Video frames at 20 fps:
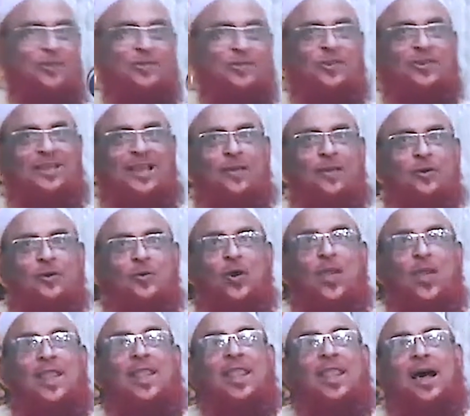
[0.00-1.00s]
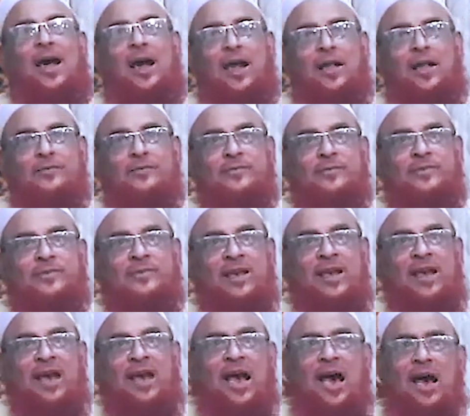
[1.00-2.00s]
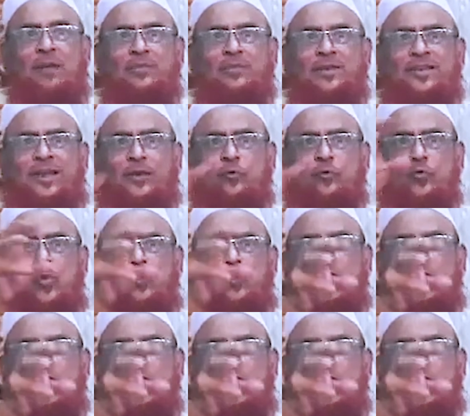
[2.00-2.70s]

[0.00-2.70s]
তখন শয়তানে খুব আল্লাহ আমি যে